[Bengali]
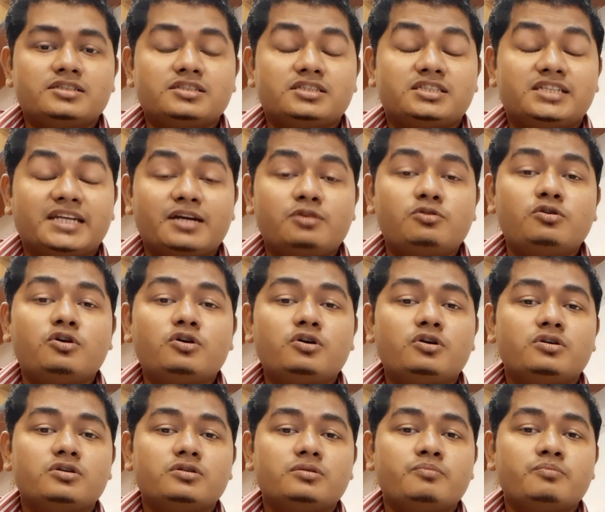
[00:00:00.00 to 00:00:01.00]
যেগুলো
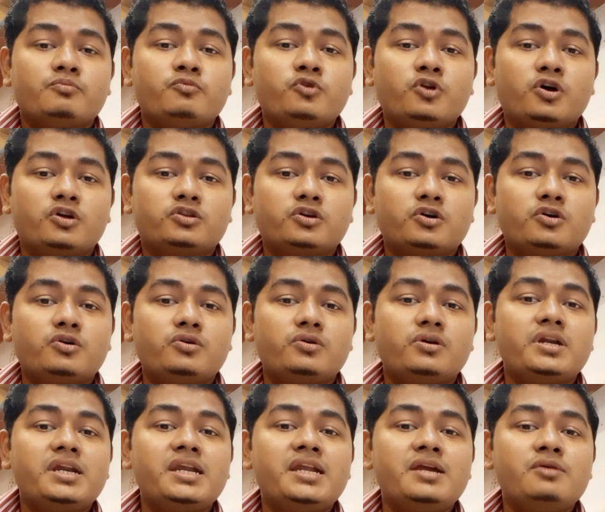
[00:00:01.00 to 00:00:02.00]
মূলত
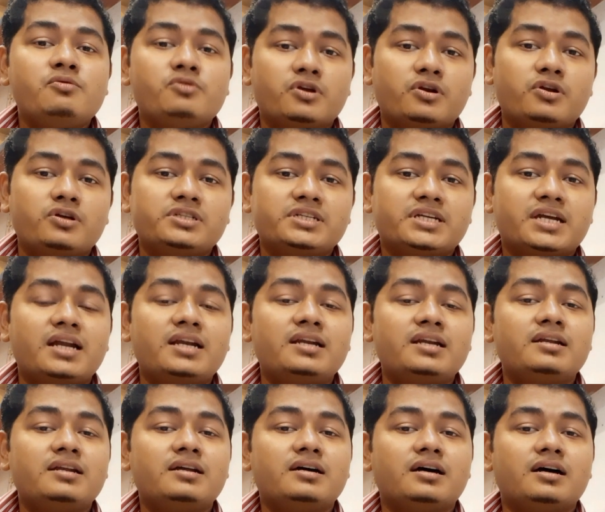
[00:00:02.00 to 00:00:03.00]
নিউরোলজিক্যাল
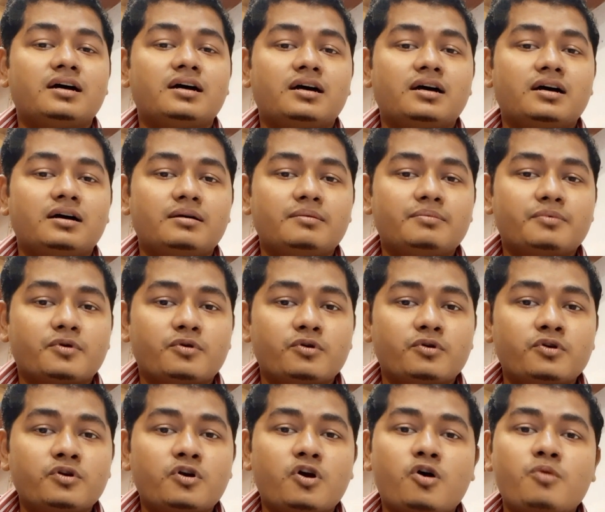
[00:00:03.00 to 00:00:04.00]

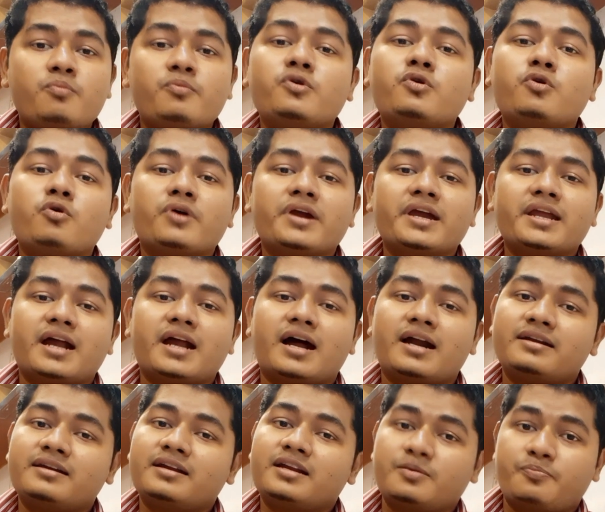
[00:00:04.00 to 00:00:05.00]
কোনো রকম রোগের
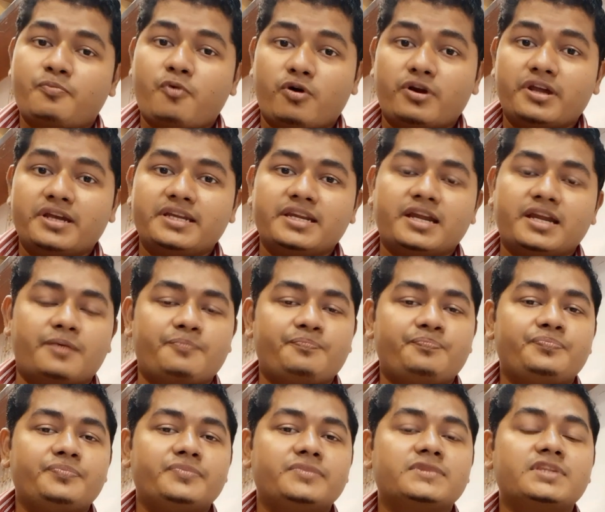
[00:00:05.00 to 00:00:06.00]
আন্ডারে পড়েই না
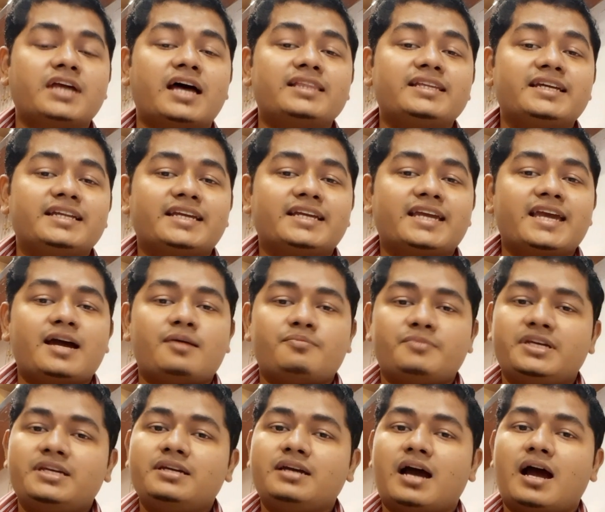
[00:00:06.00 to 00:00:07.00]
তাদেরকে
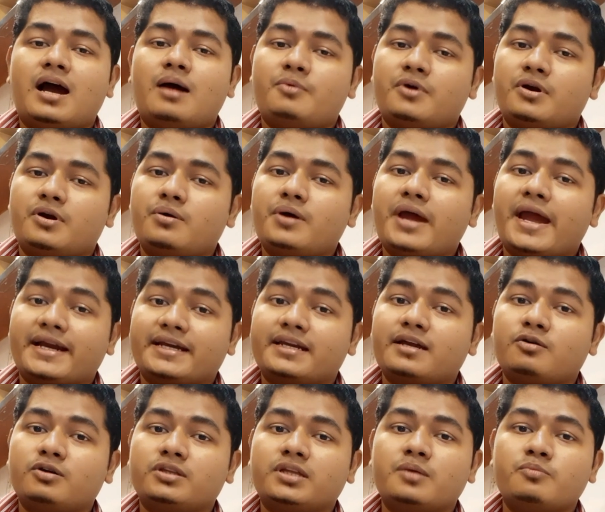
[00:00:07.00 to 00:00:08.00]
আমি আবারও একটা
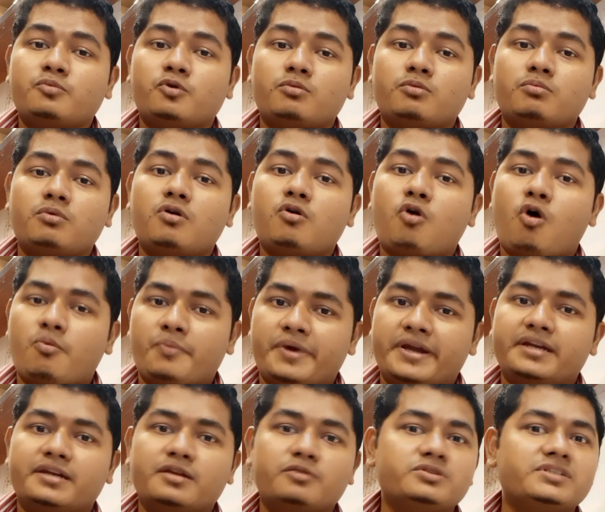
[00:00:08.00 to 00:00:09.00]
কথাই বলবো
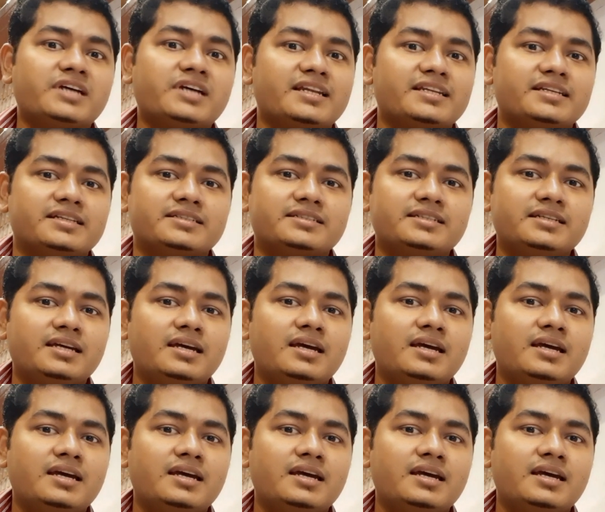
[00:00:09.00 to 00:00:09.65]
কমেন্টেও জানিয়েছি